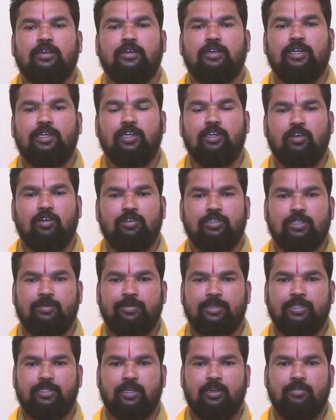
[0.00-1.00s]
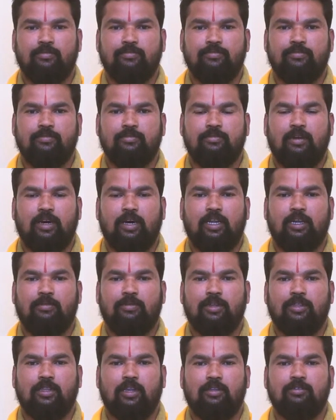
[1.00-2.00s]
ఇంట్లో సమస్యలు
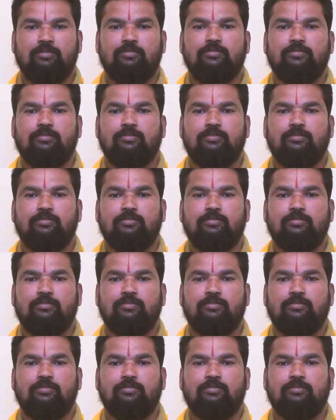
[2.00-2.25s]
భార్యాభర్తలు